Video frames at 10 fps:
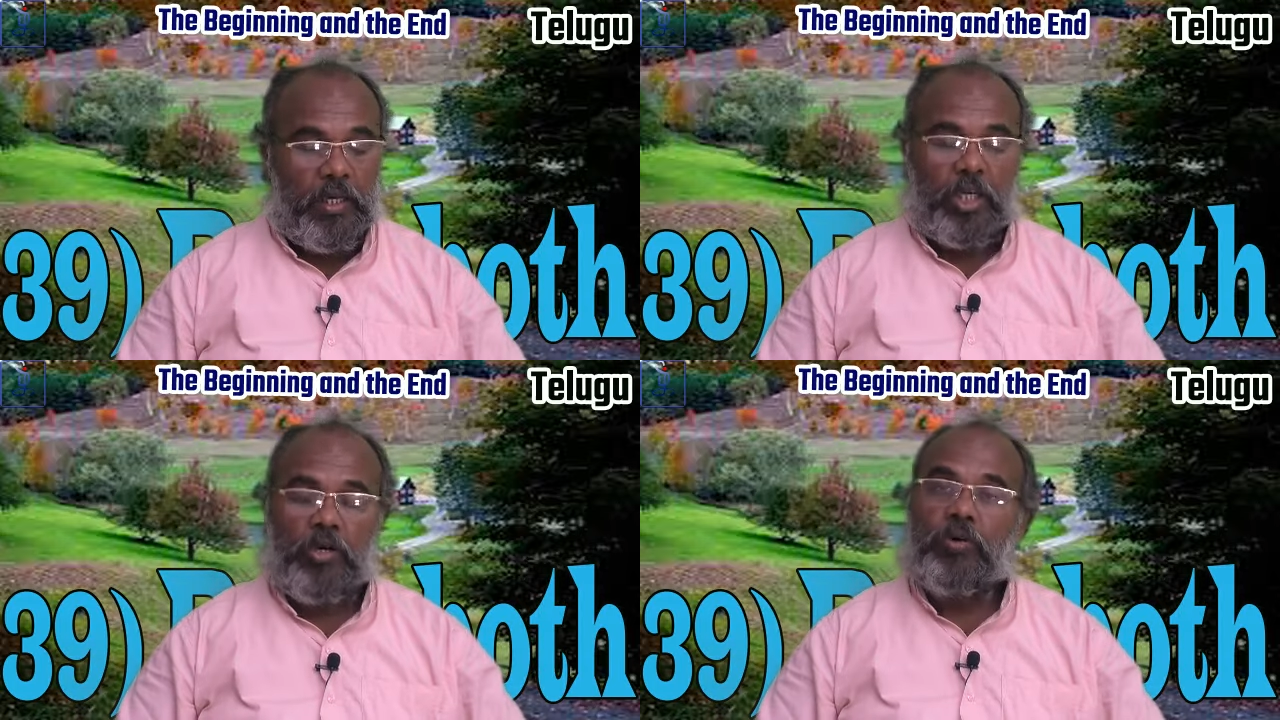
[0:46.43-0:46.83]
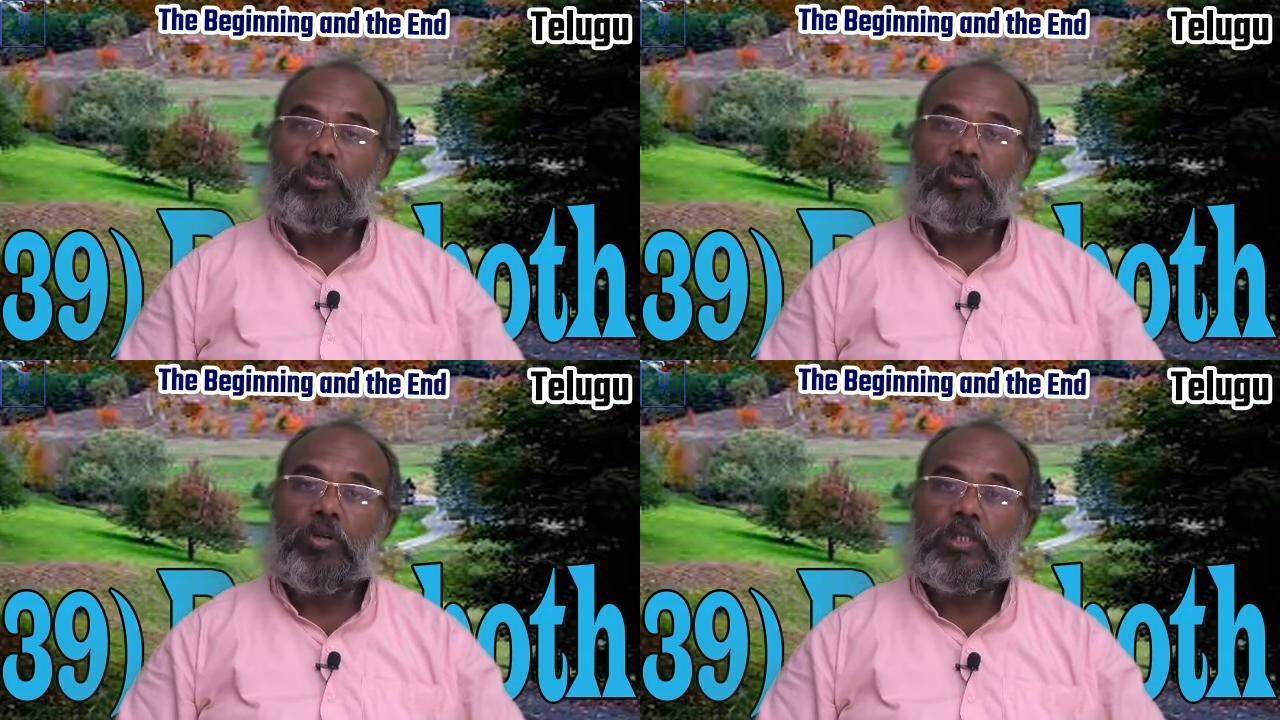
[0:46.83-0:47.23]

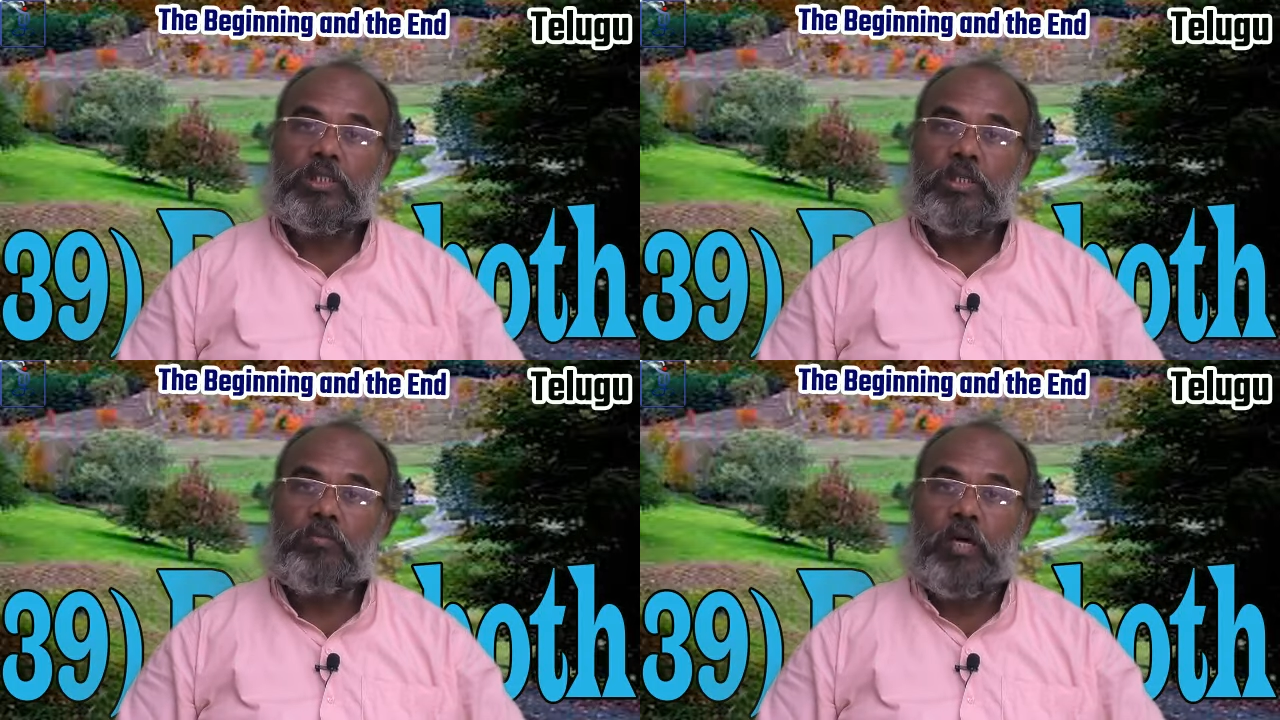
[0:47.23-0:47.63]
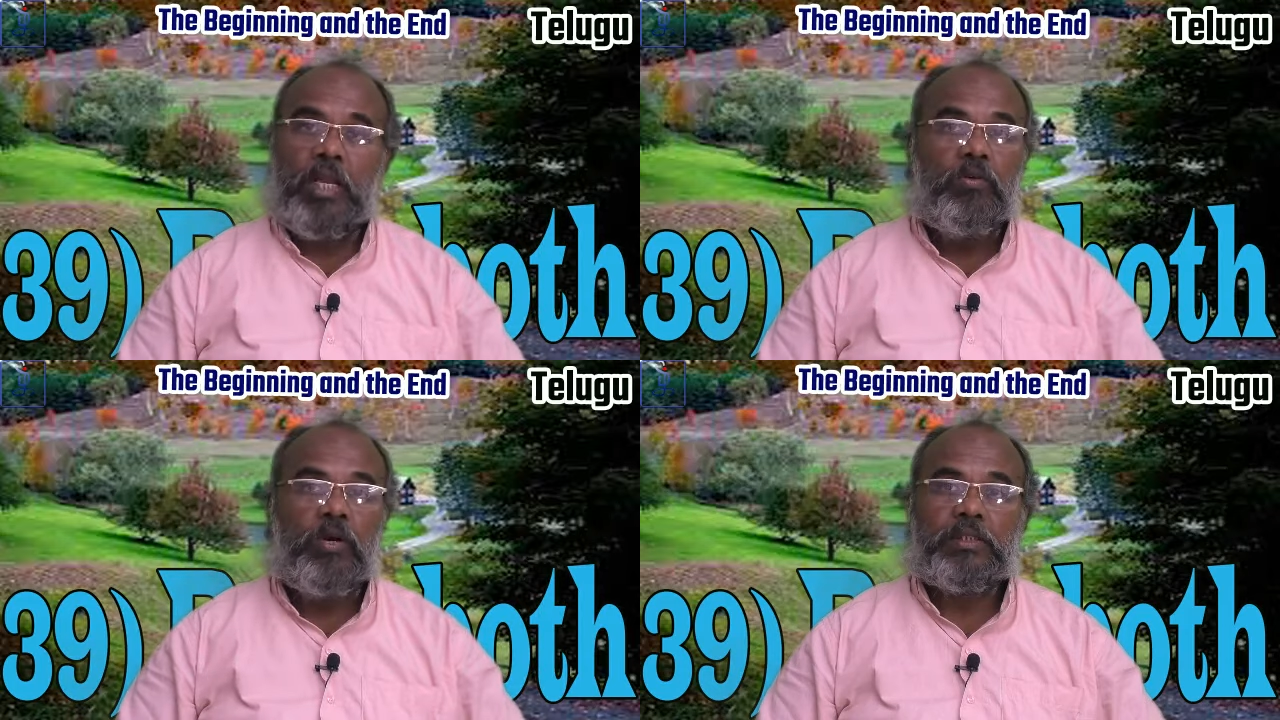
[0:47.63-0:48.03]
రఘబోతు గురించి
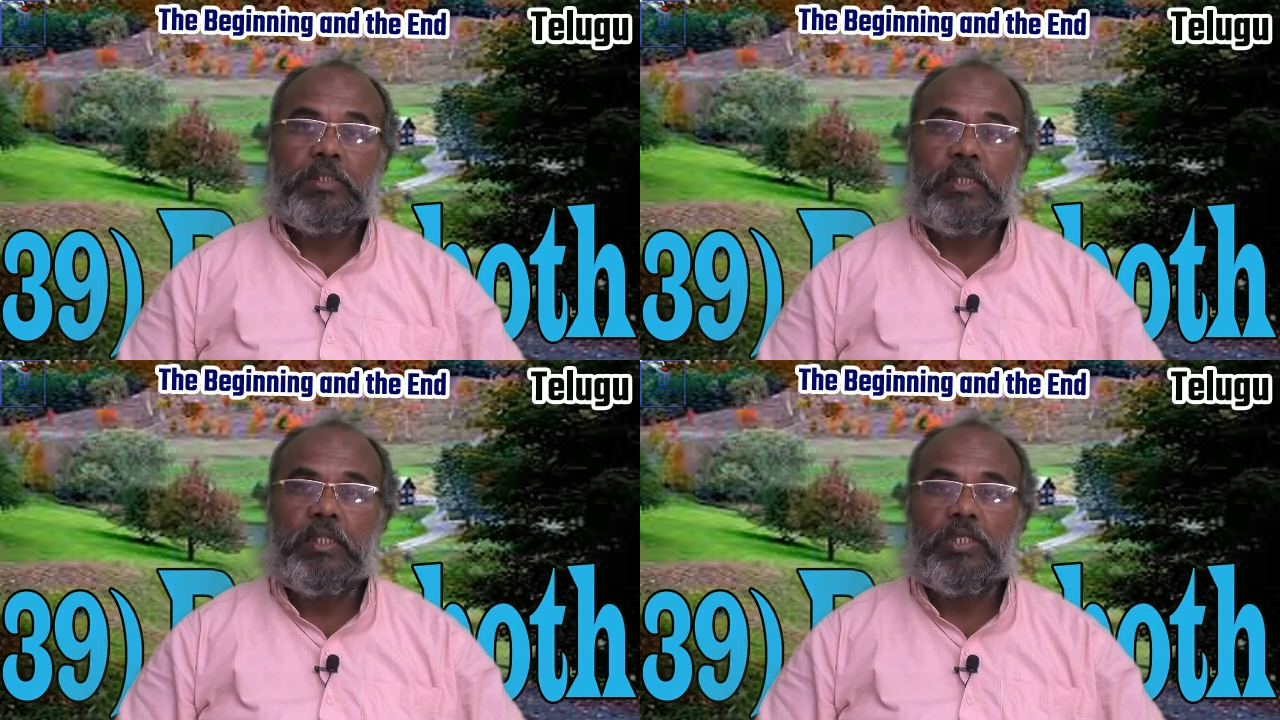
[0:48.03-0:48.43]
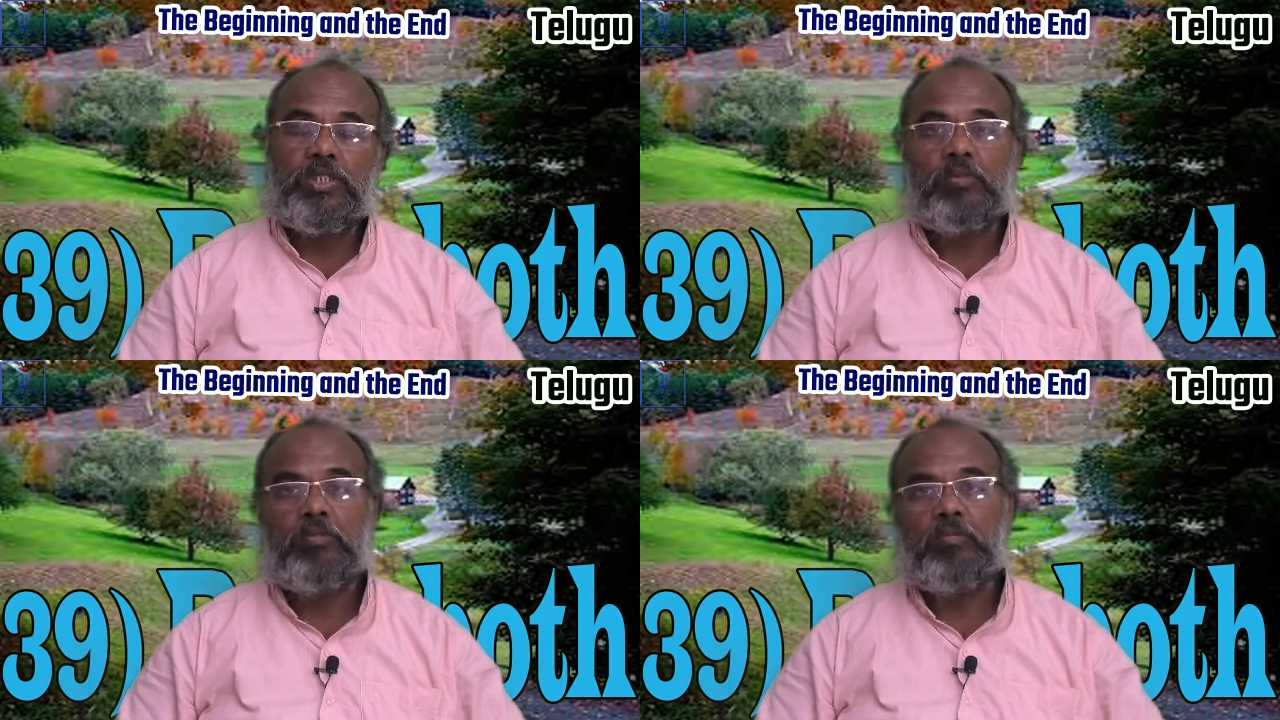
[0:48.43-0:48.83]
మళ్ళీ ఒక
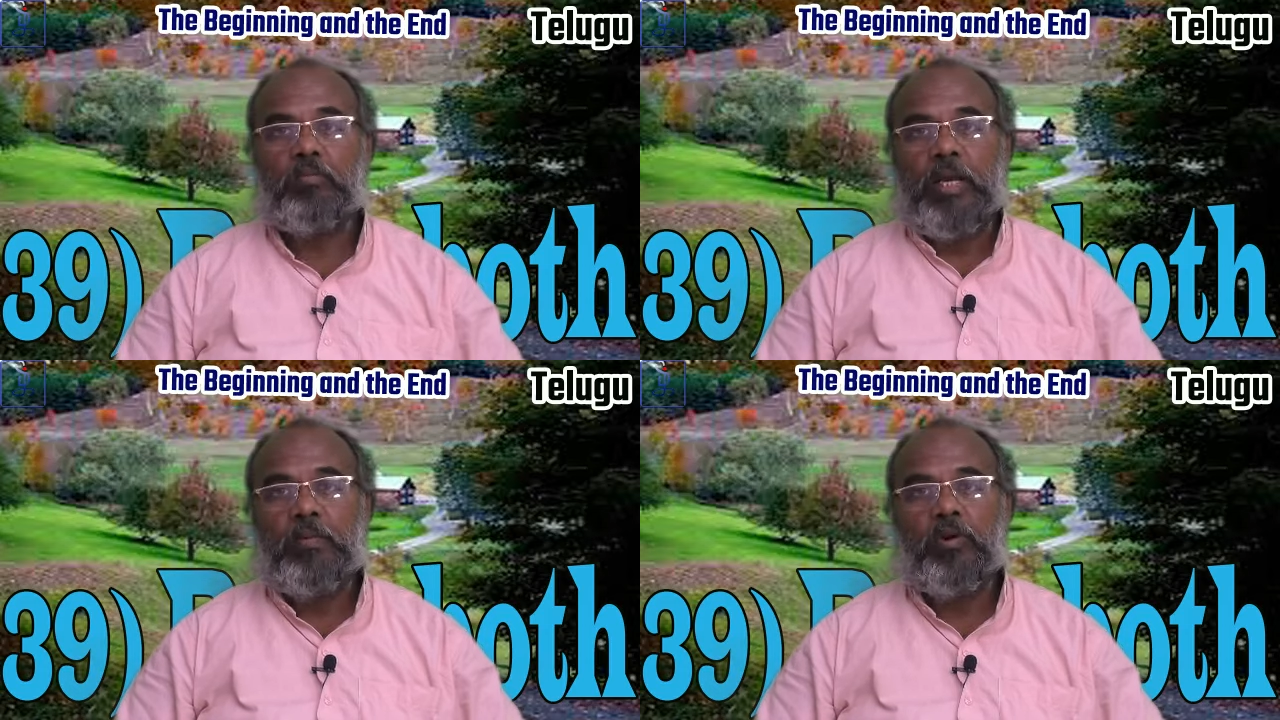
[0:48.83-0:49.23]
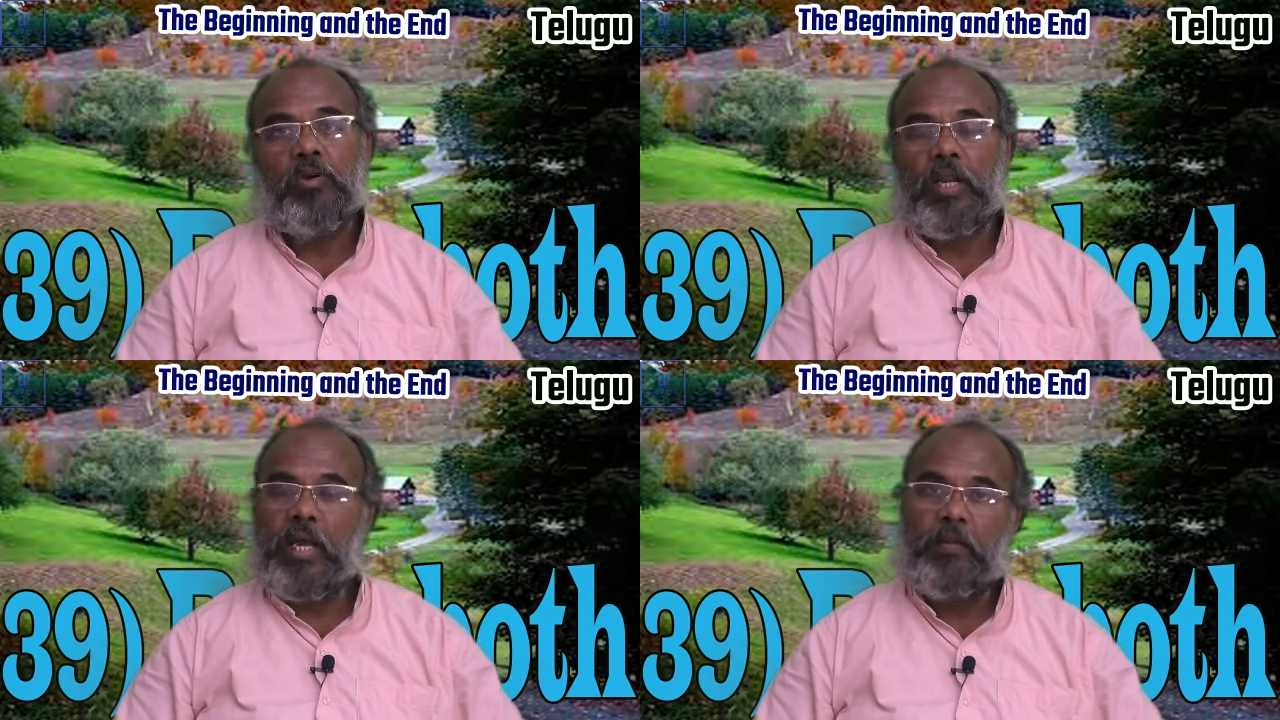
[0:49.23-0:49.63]
సందేశం
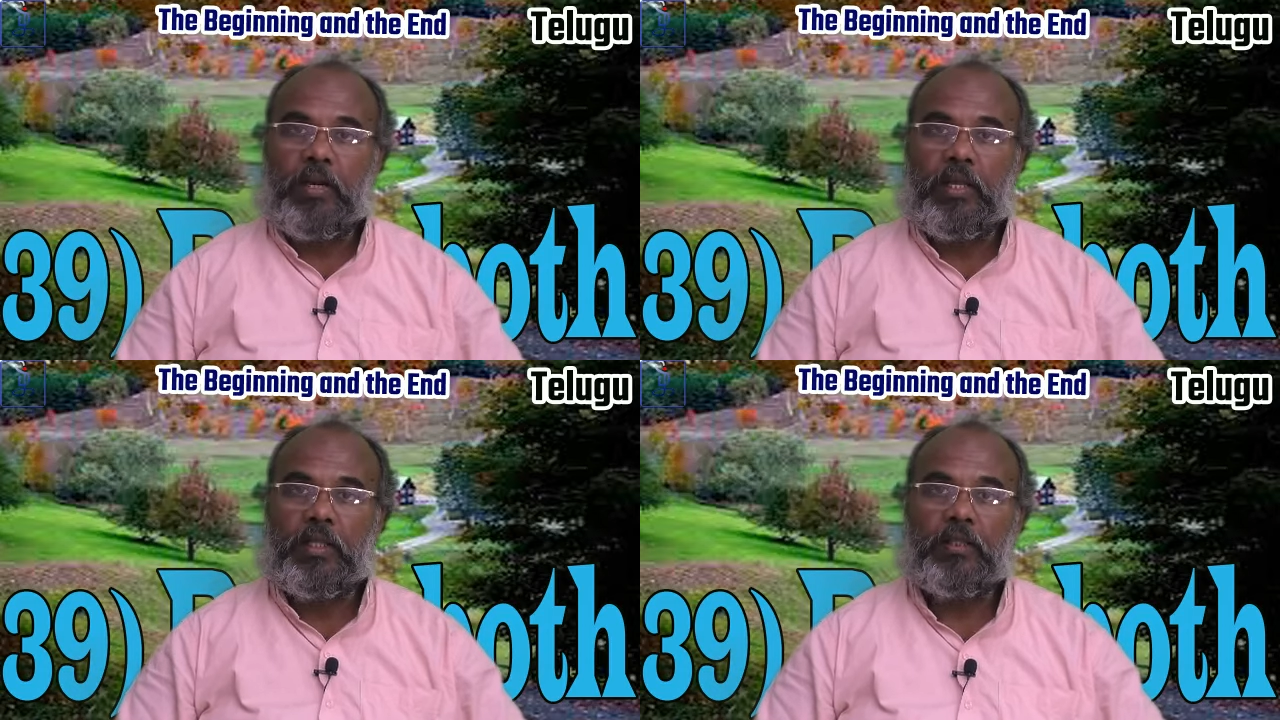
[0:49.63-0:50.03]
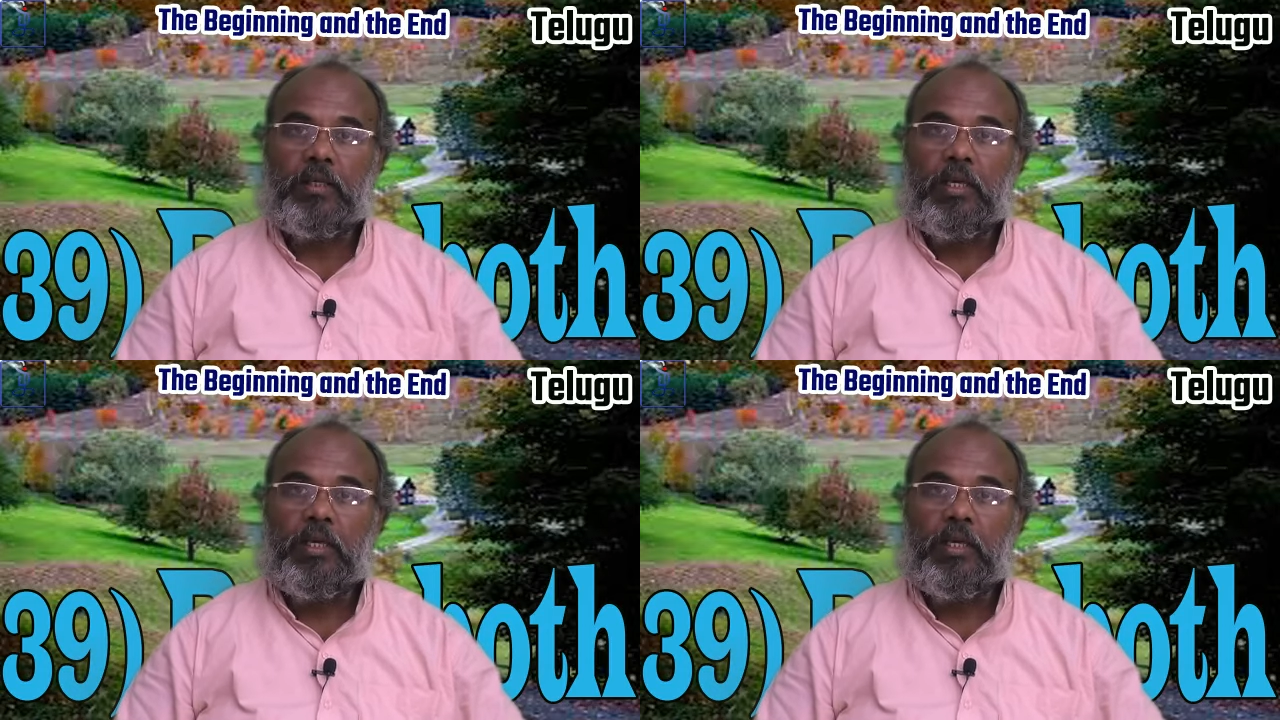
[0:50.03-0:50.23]
బైబిల్లో రాయబడలేదు